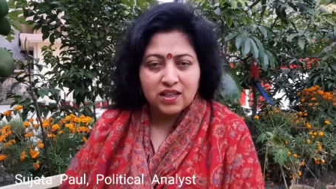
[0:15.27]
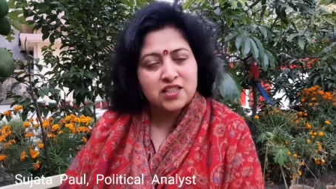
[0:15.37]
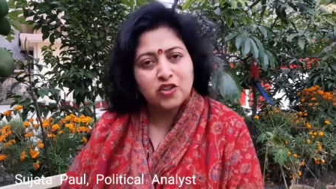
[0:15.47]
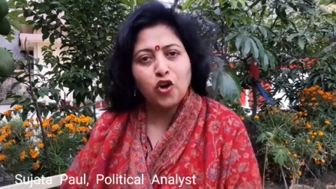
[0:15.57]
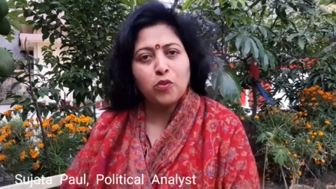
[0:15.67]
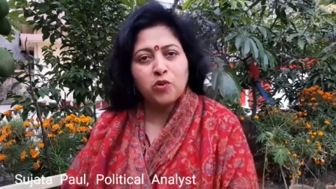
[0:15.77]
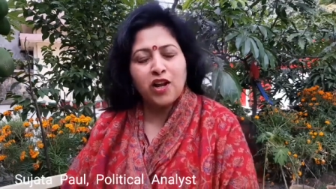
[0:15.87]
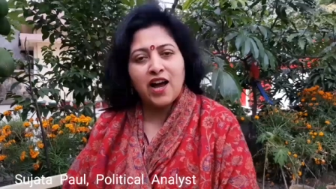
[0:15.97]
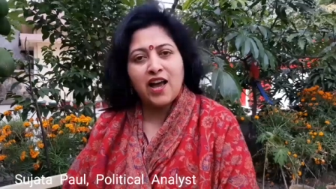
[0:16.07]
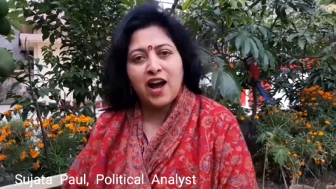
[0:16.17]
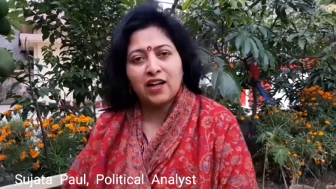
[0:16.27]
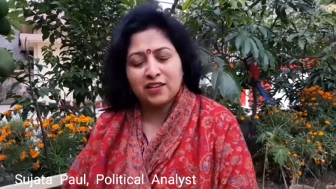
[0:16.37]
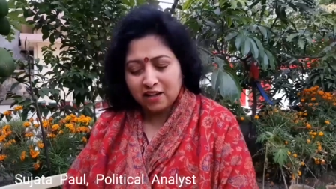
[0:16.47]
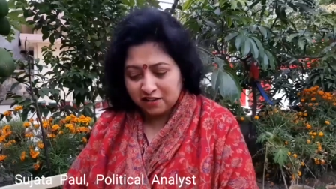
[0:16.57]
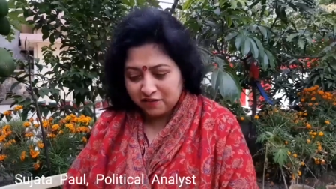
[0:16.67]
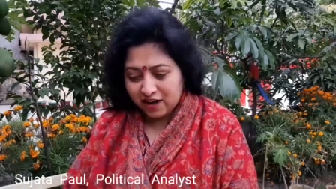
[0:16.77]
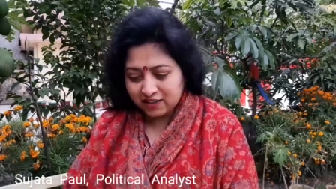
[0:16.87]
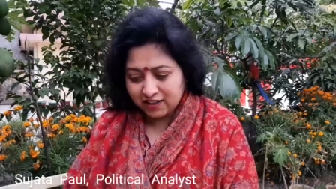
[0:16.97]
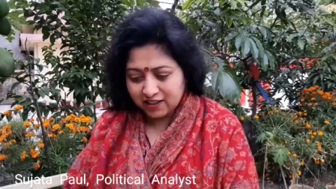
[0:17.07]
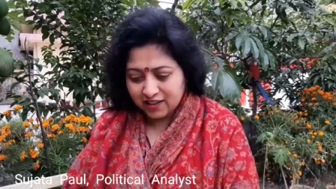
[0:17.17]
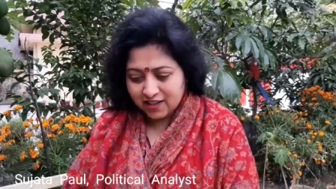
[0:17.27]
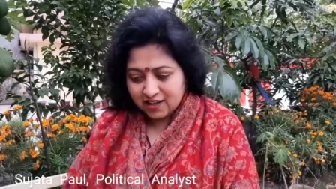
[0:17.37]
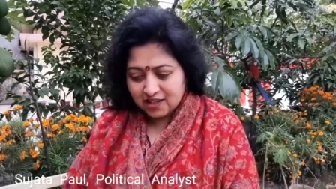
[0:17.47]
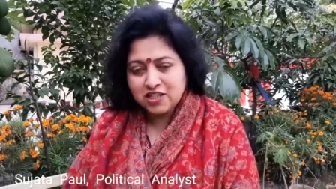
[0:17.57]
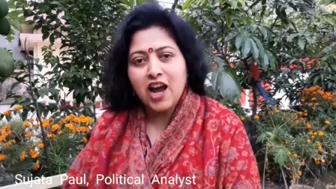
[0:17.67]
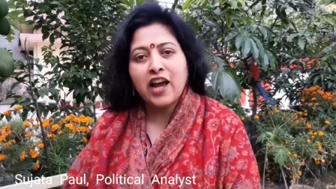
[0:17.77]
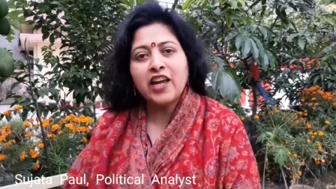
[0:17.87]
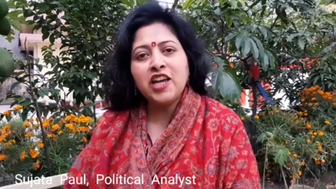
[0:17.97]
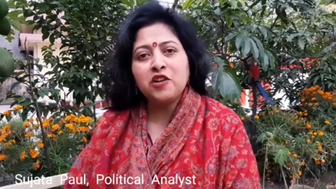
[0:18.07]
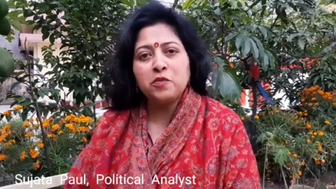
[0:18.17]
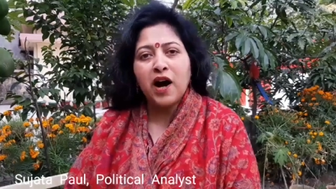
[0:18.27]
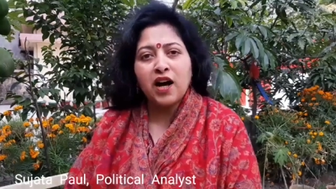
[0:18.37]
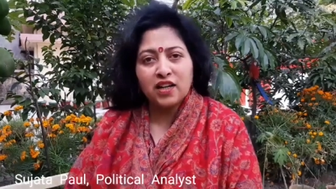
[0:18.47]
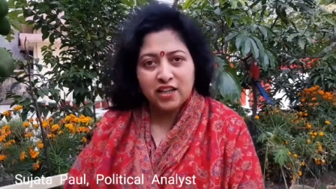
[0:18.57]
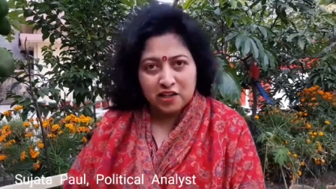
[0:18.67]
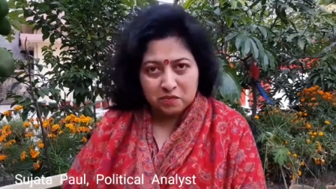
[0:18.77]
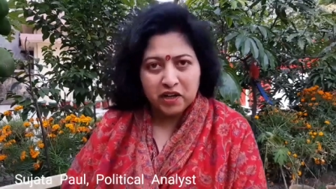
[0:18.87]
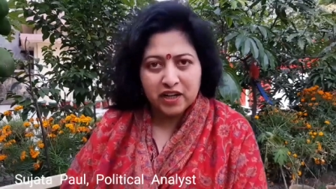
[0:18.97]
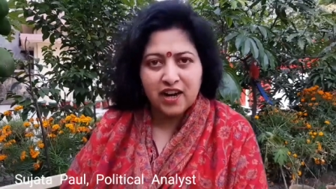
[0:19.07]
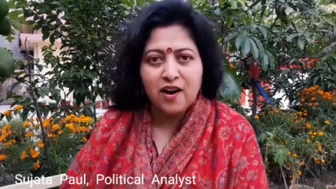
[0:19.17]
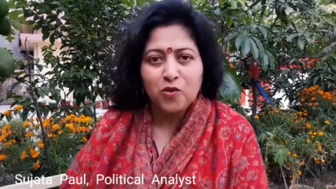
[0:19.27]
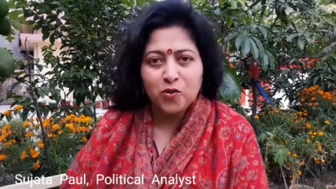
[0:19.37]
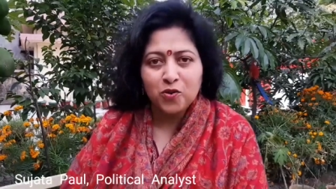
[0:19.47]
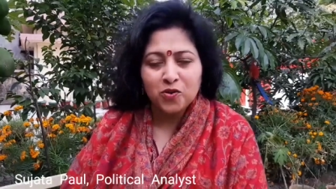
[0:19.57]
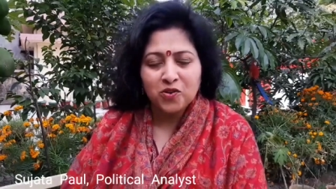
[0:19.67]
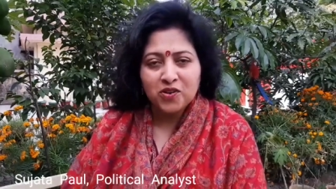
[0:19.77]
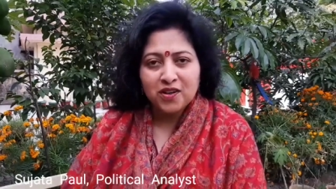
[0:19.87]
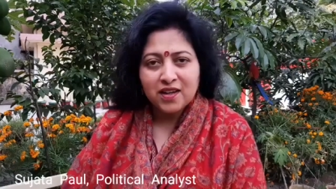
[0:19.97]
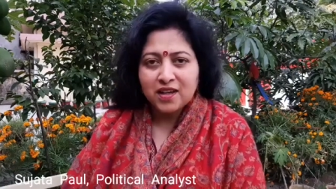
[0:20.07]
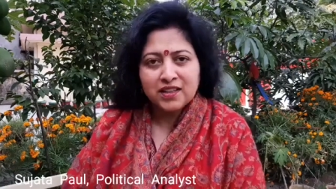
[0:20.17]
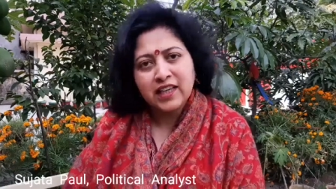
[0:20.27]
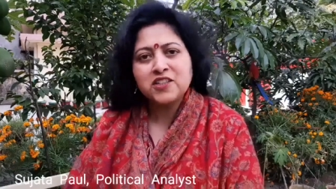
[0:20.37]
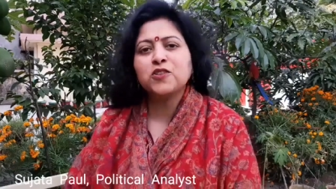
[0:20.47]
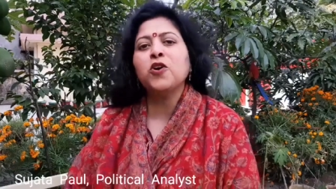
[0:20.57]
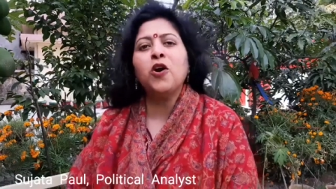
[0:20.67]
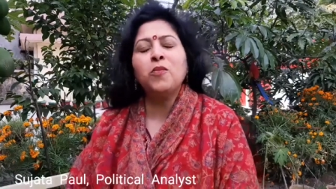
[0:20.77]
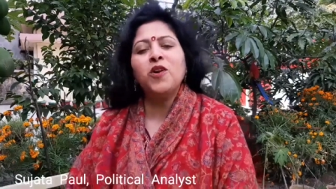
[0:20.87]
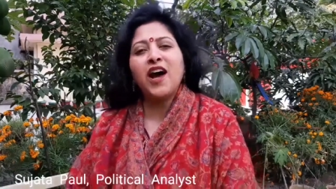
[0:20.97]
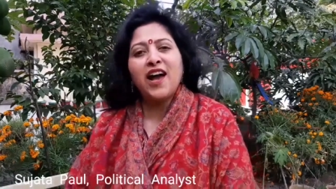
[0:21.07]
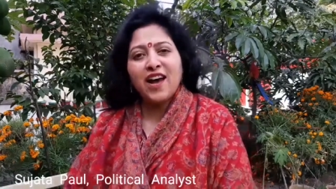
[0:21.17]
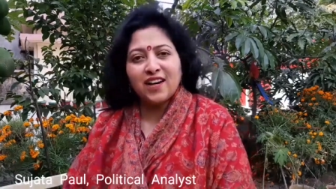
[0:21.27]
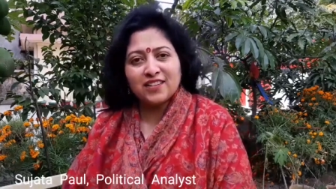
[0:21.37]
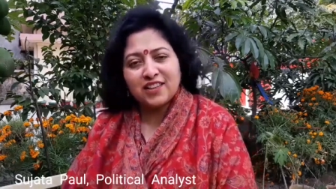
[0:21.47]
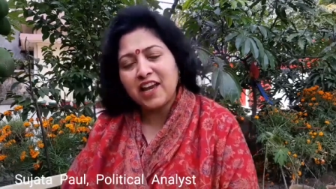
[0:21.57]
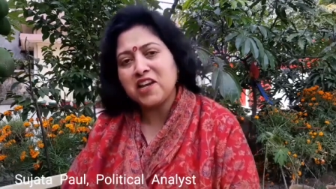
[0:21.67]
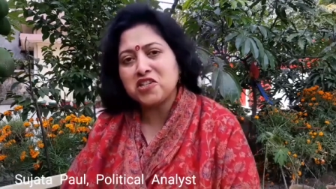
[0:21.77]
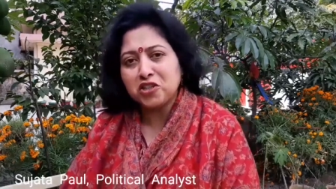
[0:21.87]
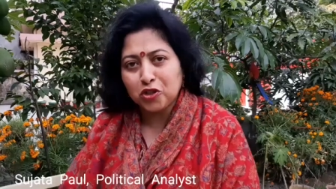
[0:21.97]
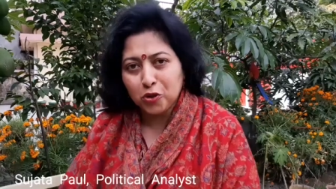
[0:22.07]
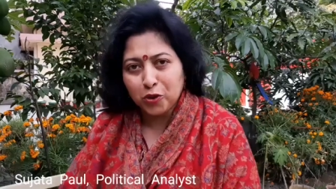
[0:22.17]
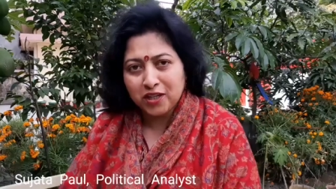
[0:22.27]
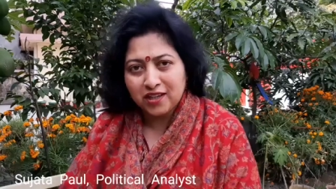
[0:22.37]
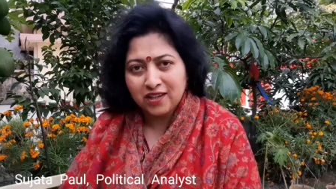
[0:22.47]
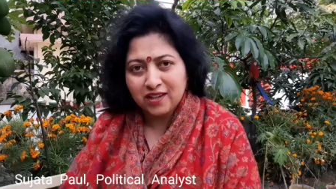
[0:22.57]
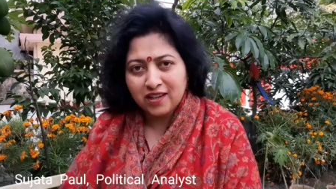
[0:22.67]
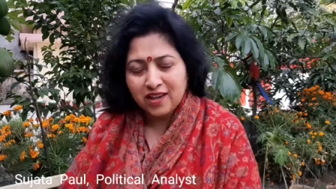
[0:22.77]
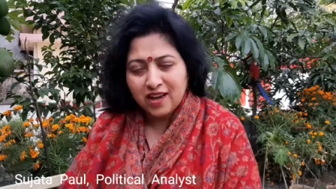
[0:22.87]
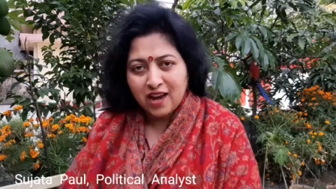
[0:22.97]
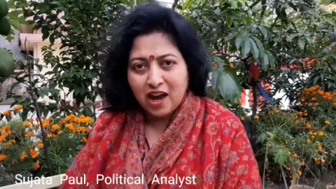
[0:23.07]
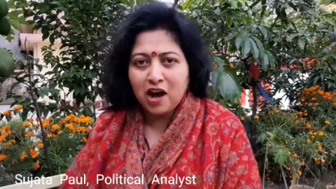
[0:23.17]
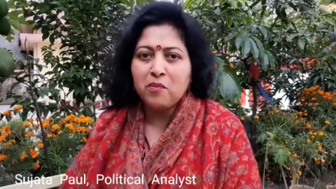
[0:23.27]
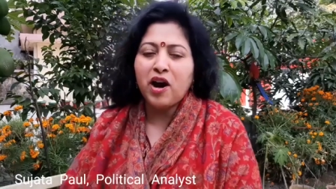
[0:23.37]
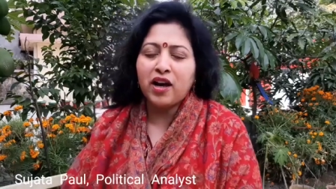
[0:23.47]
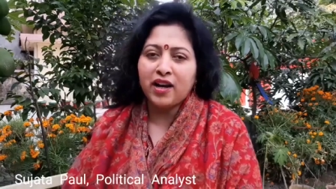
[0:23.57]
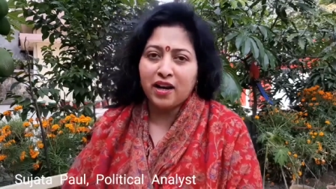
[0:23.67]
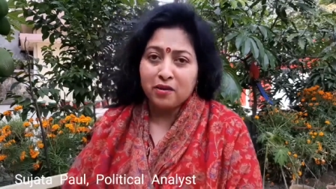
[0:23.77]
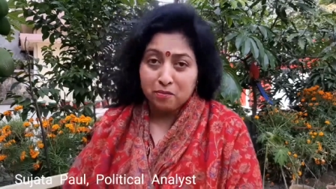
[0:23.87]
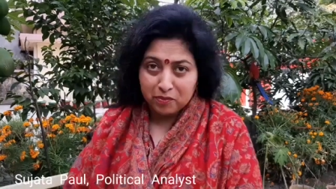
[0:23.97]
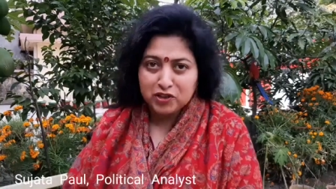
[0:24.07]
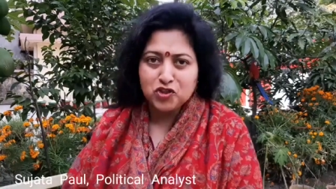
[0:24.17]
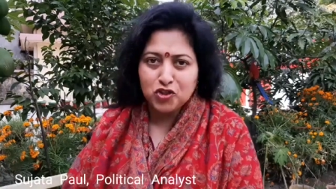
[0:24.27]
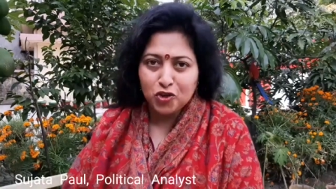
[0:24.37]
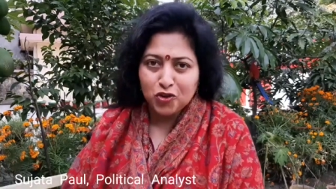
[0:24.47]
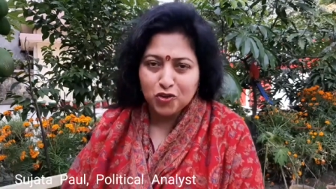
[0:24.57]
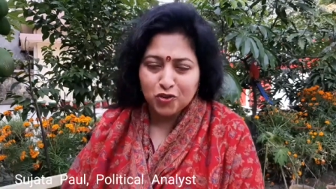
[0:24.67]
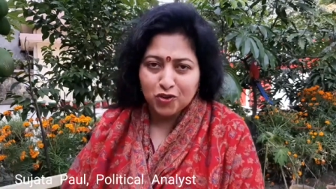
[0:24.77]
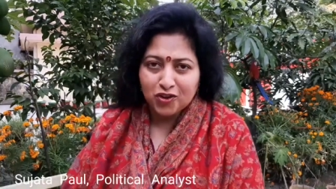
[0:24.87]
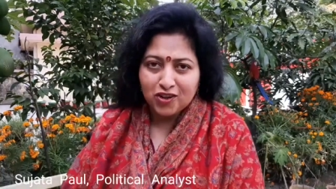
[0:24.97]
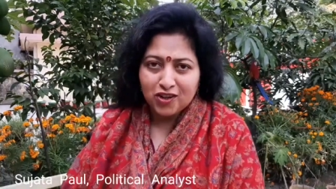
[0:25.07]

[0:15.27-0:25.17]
किसको बुलाया आतंकवादी शाहीन बाग की महिलाओं को किसको बुलाया देशद्रोही हमारे बच्चों को